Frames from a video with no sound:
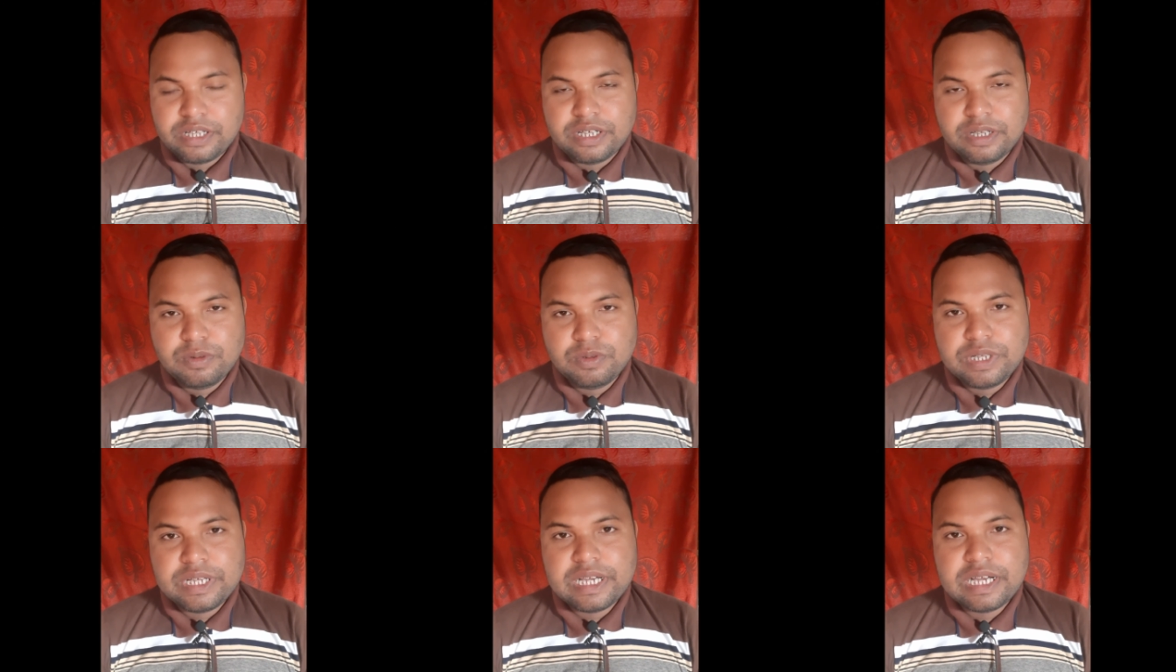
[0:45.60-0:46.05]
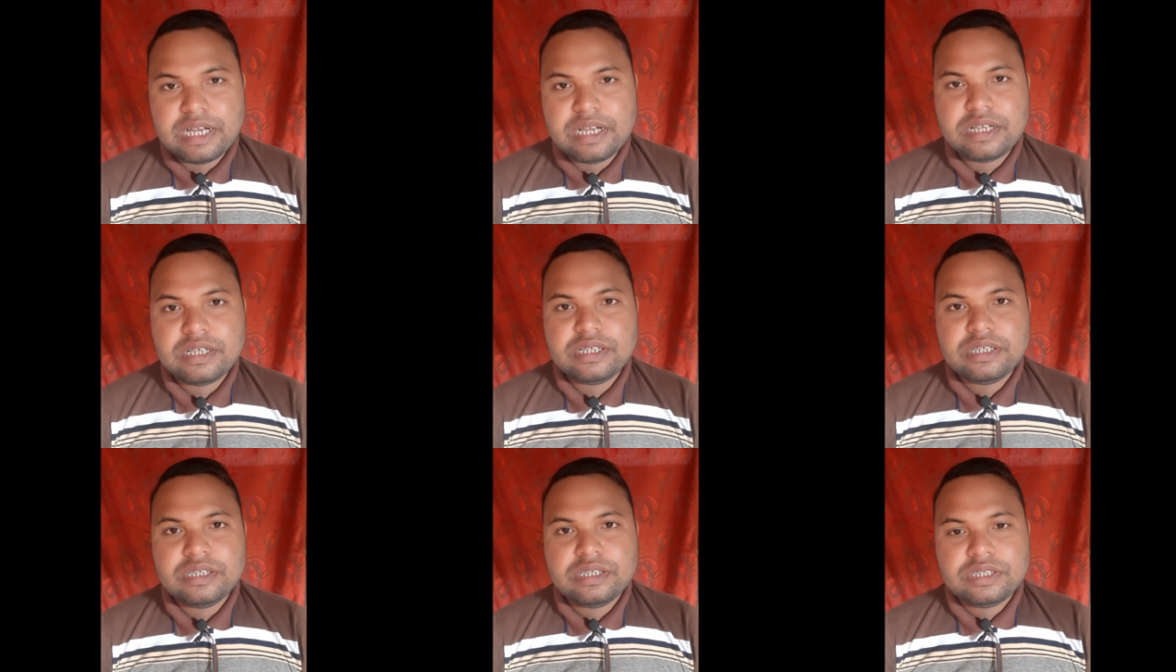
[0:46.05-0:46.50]
ইউরিয়া
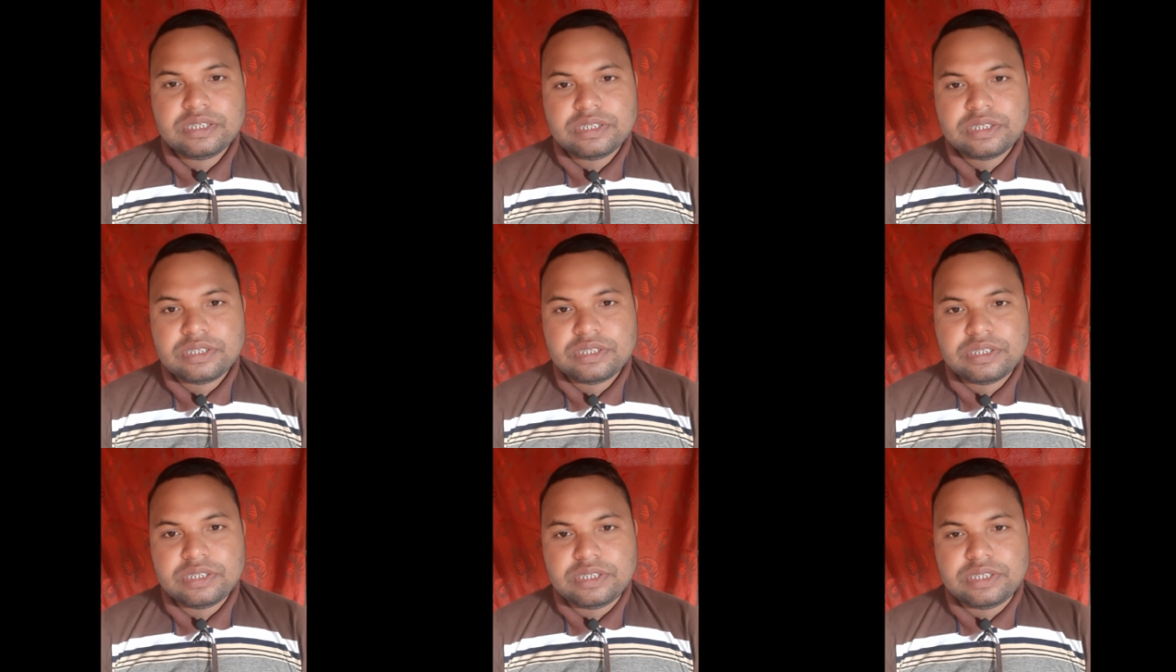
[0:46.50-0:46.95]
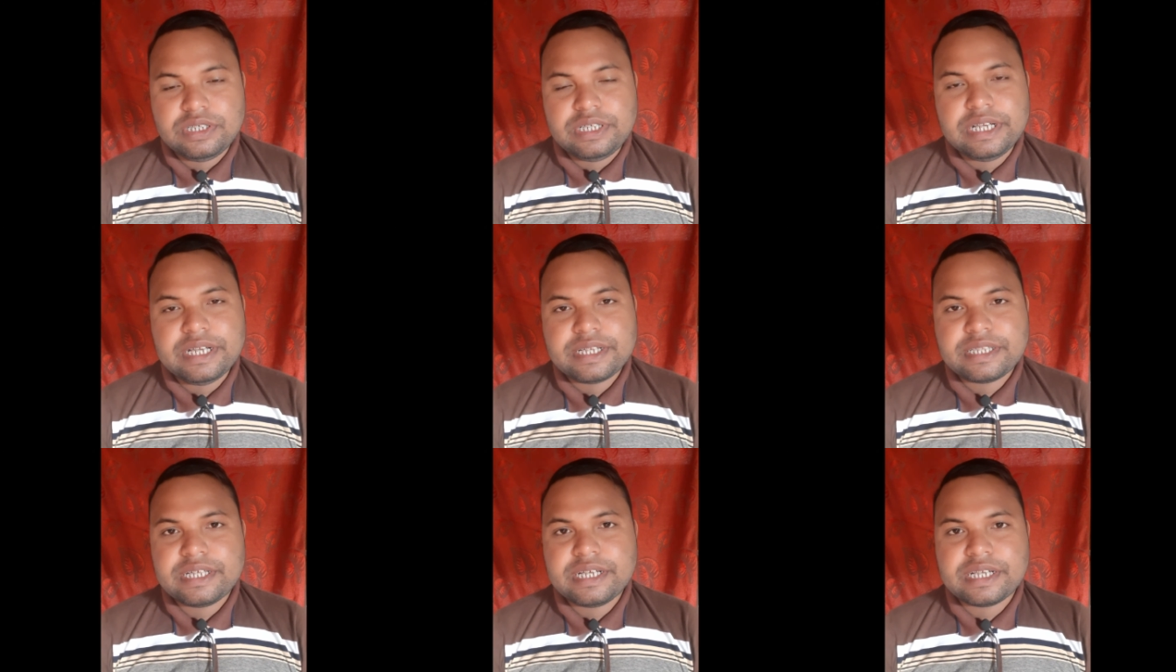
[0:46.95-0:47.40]

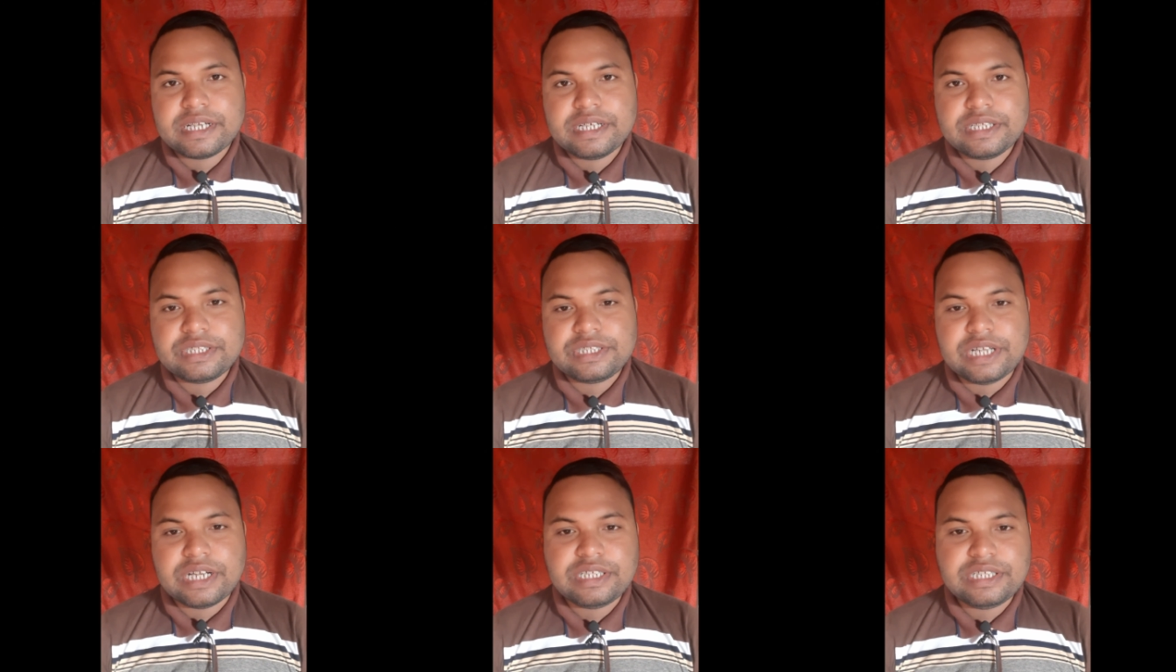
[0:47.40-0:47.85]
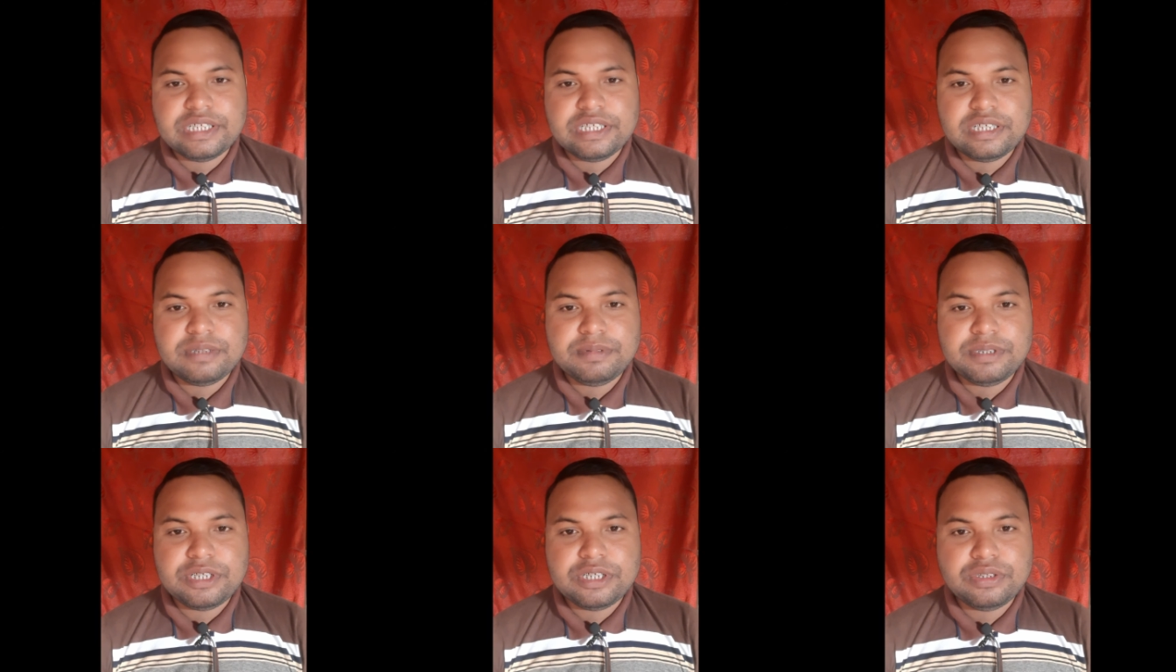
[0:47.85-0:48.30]
দেড় থেকে চার
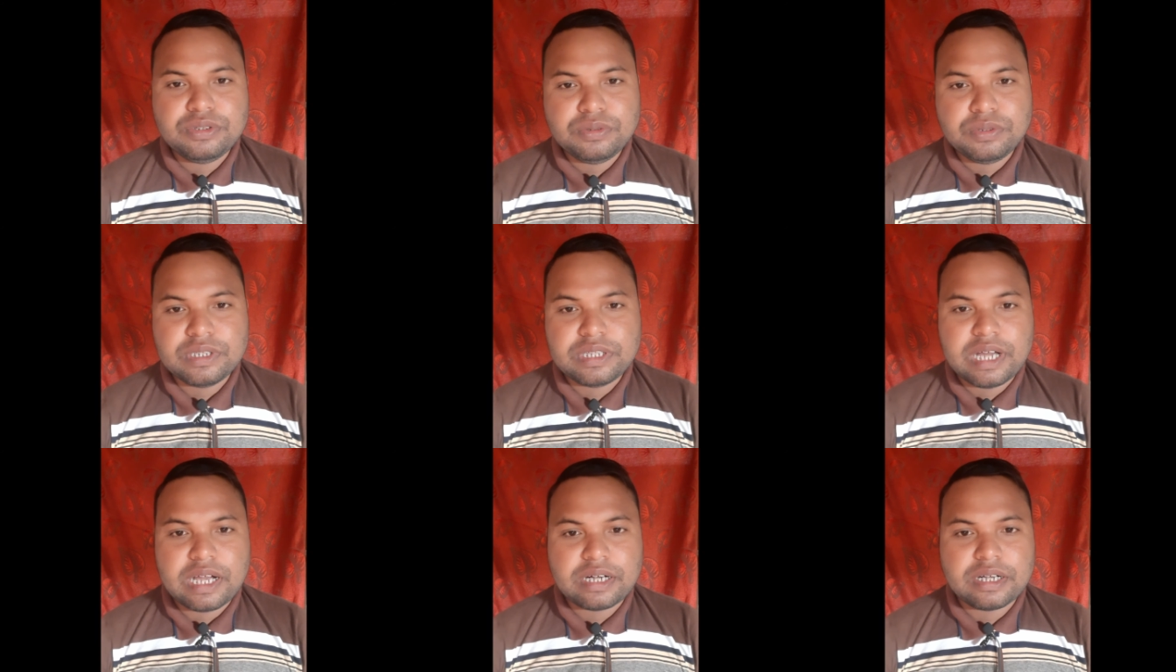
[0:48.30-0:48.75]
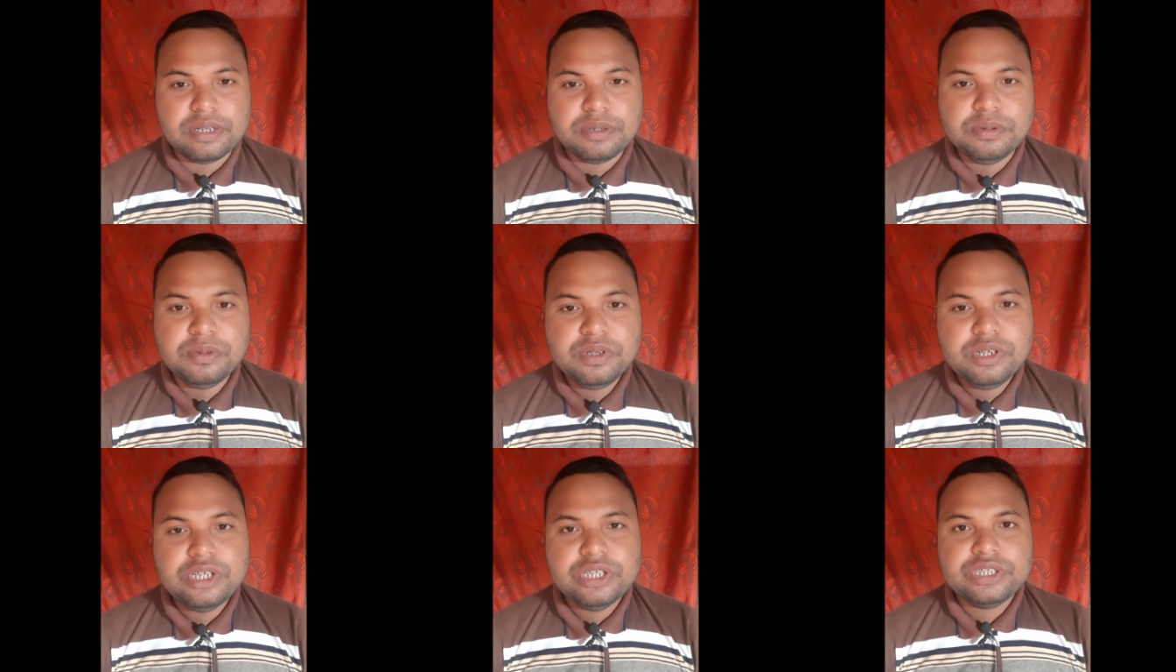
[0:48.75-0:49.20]
সেন্টিমিটার দূরে থাকলেও
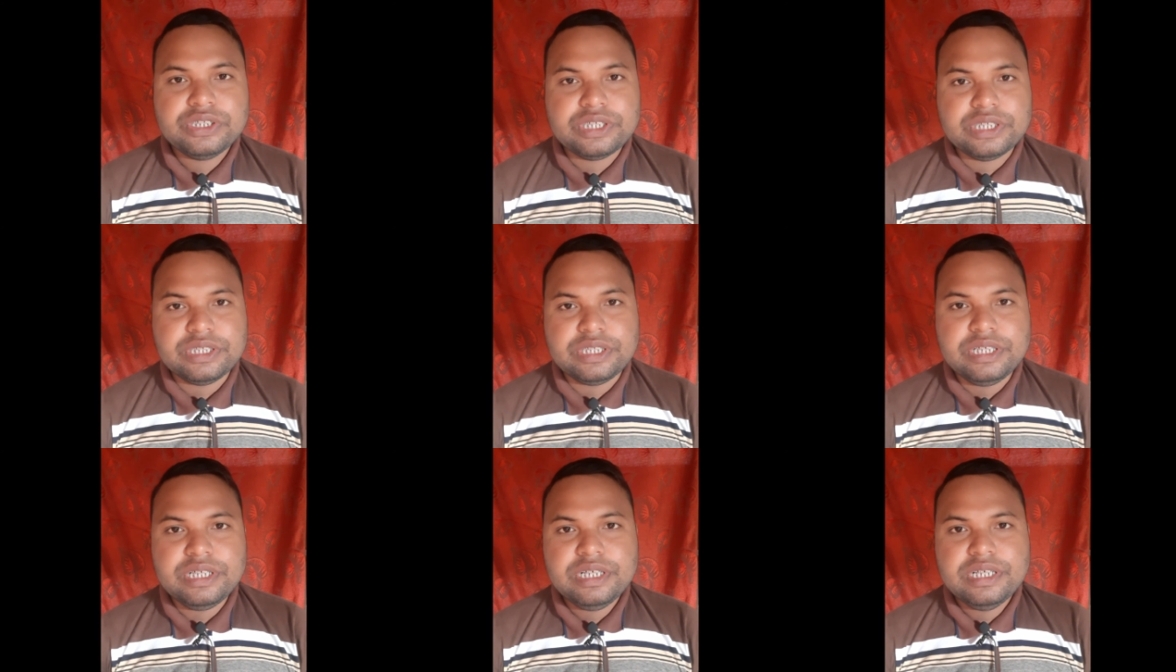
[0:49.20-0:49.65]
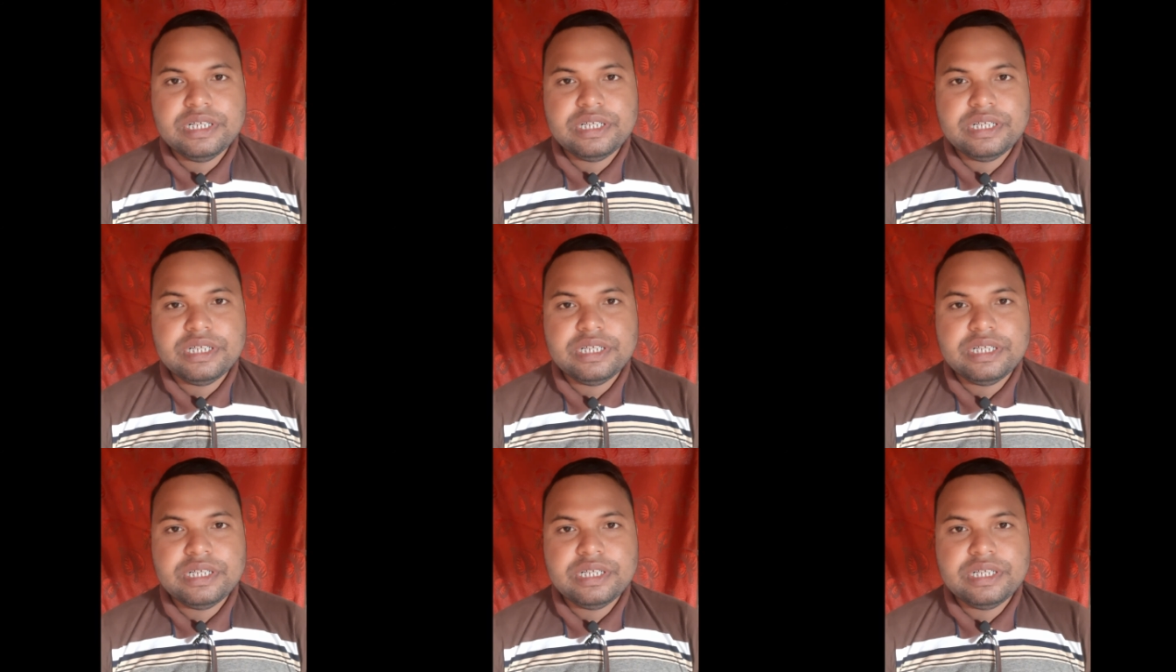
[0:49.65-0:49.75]
সেটি